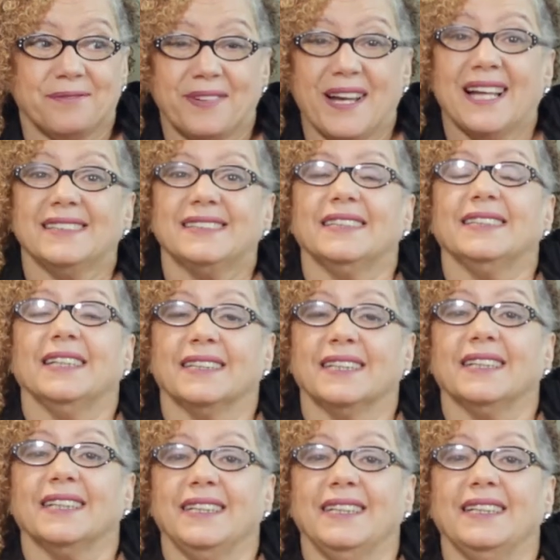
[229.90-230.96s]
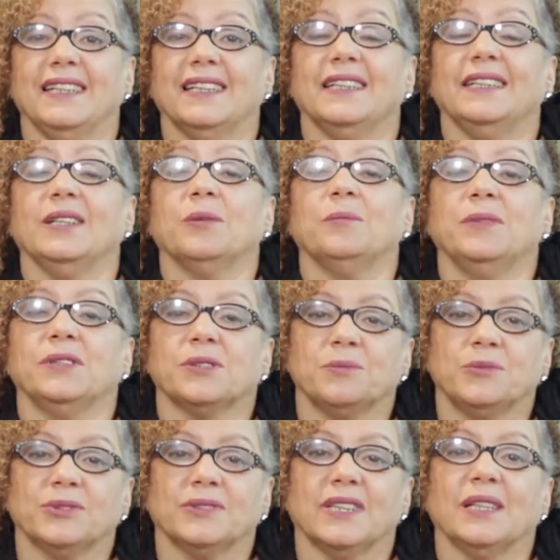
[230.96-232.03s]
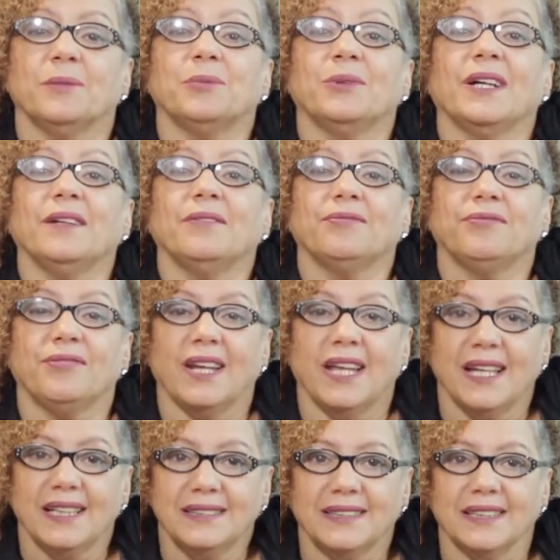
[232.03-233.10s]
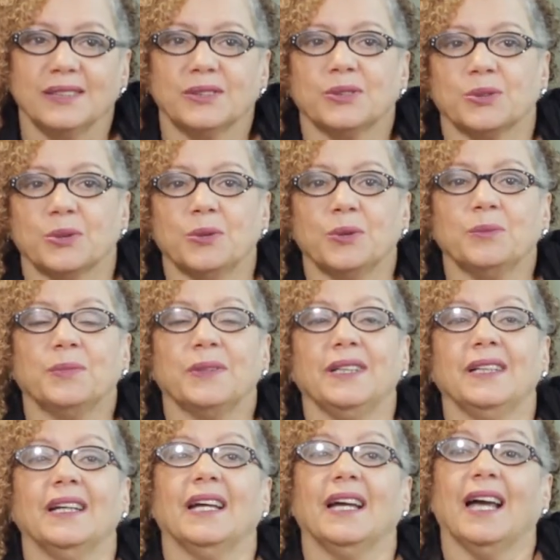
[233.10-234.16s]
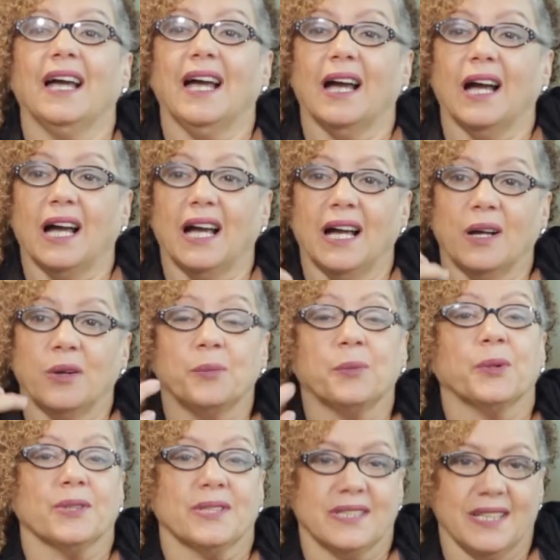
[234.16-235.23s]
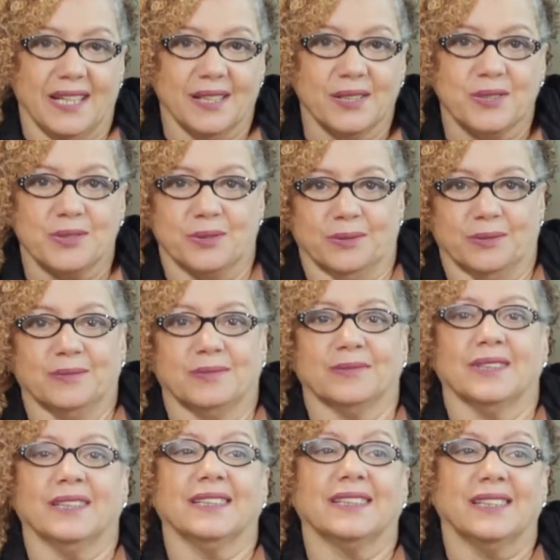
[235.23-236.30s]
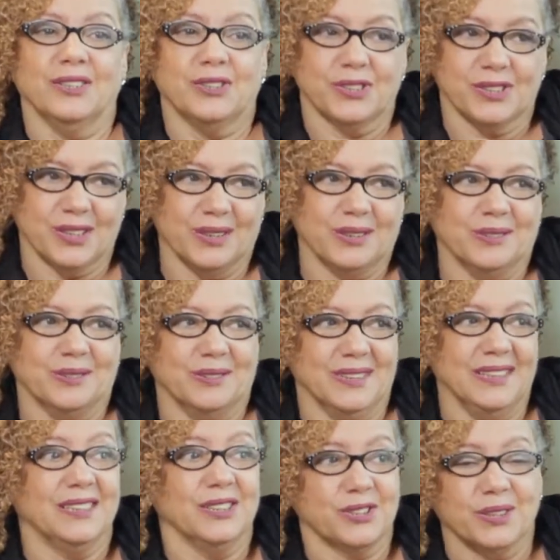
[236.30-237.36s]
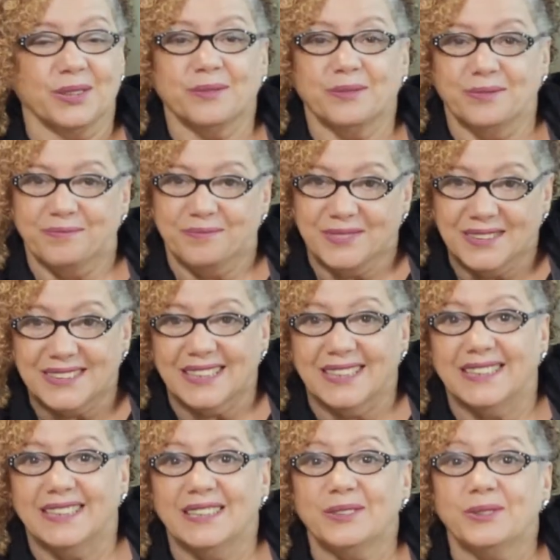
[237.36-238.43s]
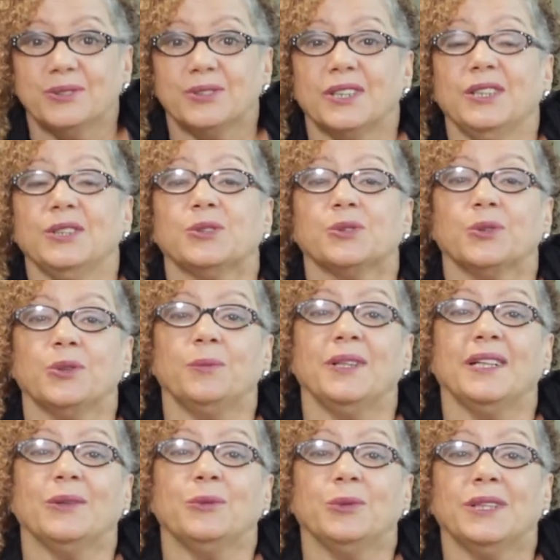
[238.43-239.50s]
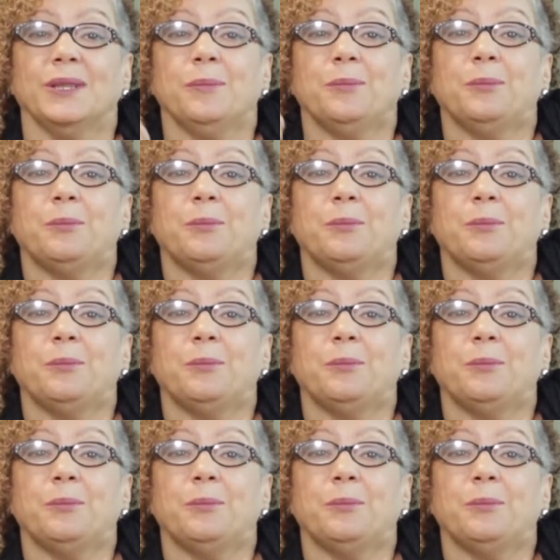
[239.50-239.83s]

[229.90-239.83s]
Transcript: fazem a guerrilha e, ao mesmo tempo, refletem sobre ah, o processo é, que estão, em que estão inseridos e sobre o que